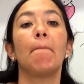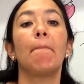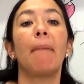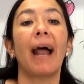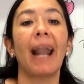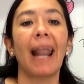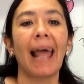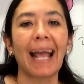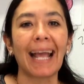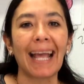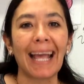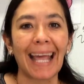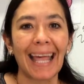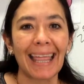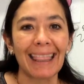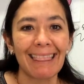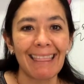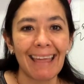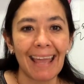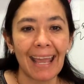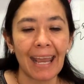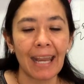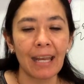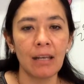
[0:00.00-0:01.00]
para que
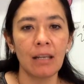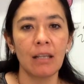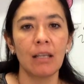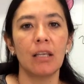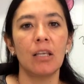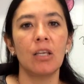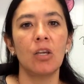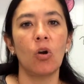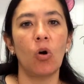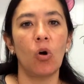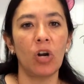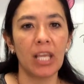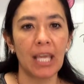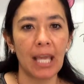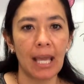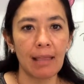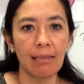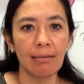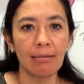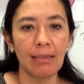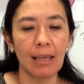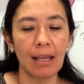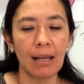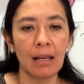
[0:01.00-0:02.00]
den y
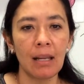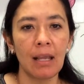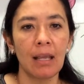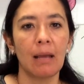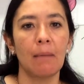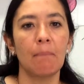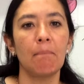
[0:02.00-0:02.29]
orienten